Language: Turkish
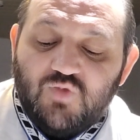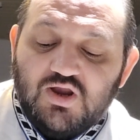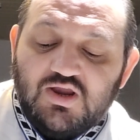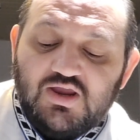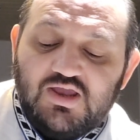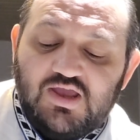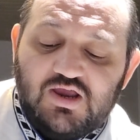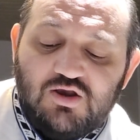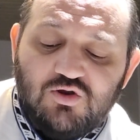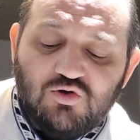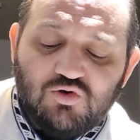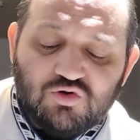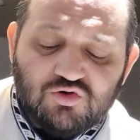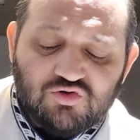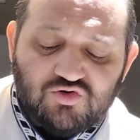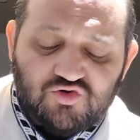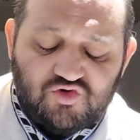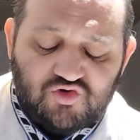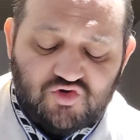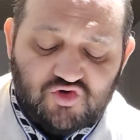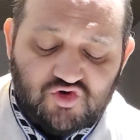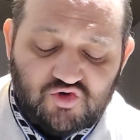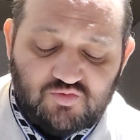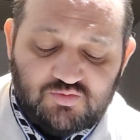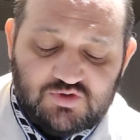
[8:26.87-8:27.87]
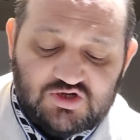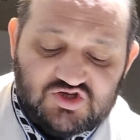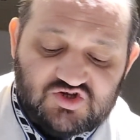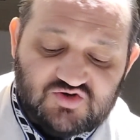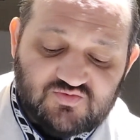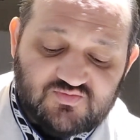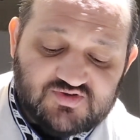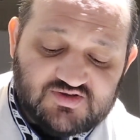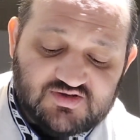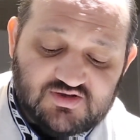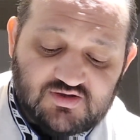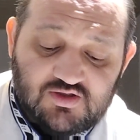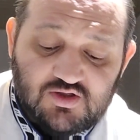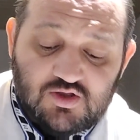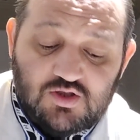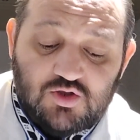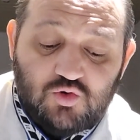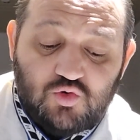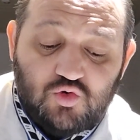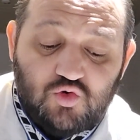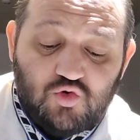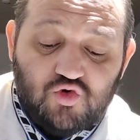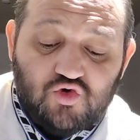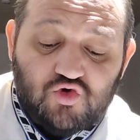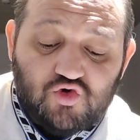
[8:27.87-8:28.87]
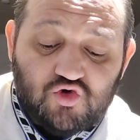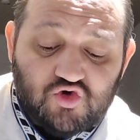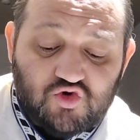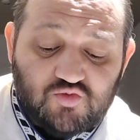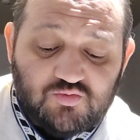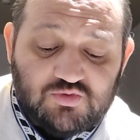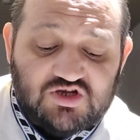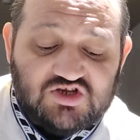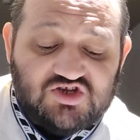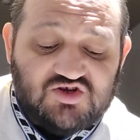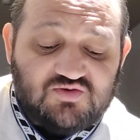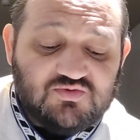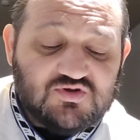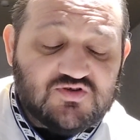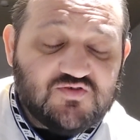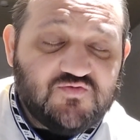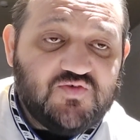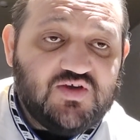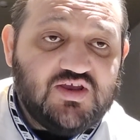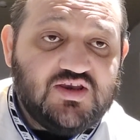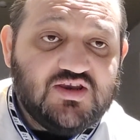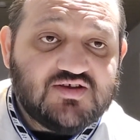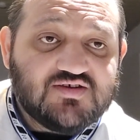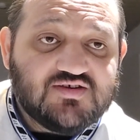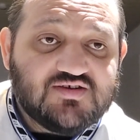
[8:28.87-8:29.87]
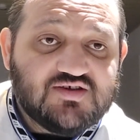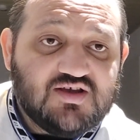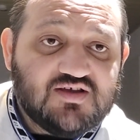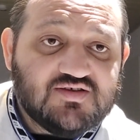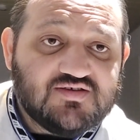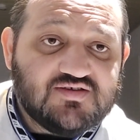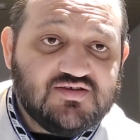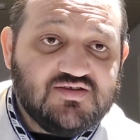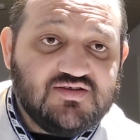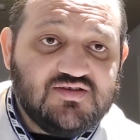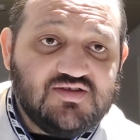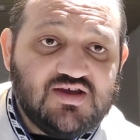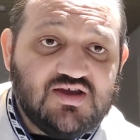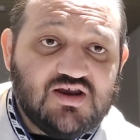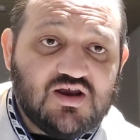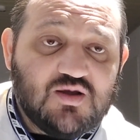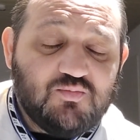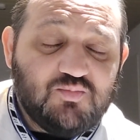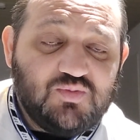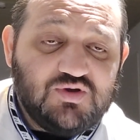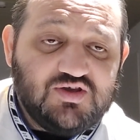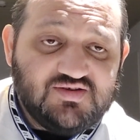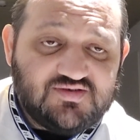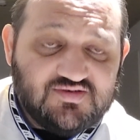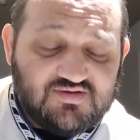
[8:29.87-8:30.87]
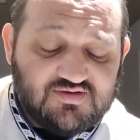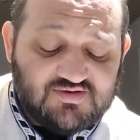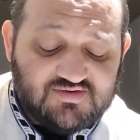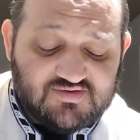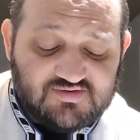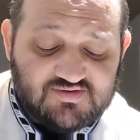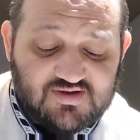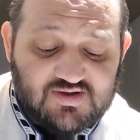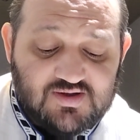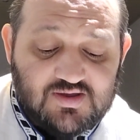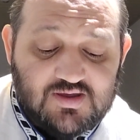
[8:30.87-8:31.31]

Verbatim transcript: Geliyoruz 3. maçımıza. 3. maçımız Phoenix Suns Indiana Pacers.